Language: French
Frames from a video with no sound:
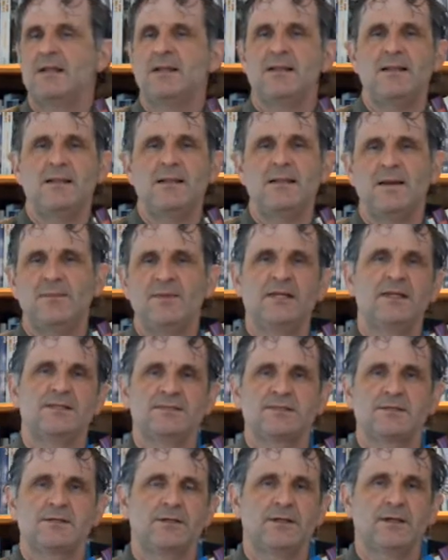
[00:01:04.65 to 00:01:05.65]
la
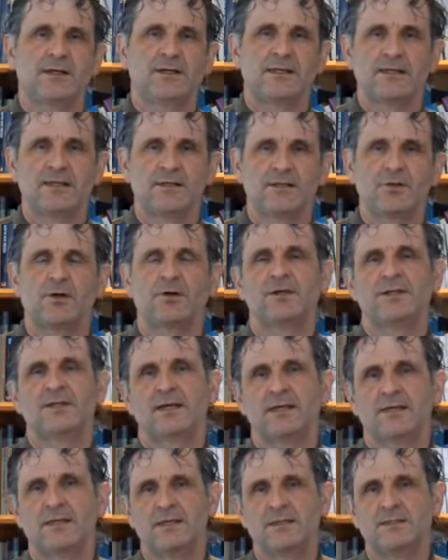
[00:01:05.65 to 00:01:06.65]
maladie
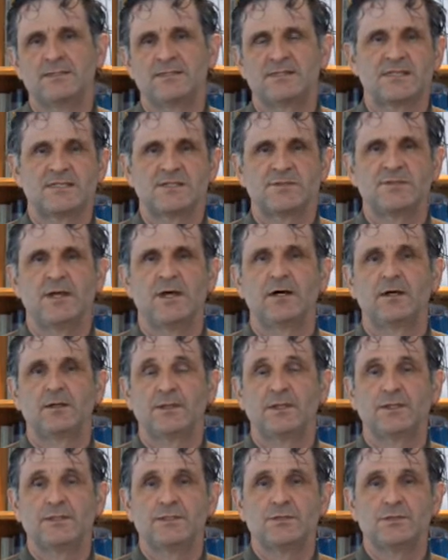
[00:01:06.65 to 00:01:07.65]
coronarienne, ça se met à
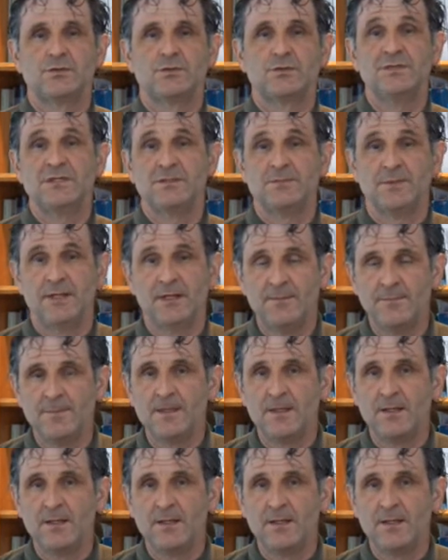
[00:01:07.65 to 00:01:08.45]
augmenter subitement.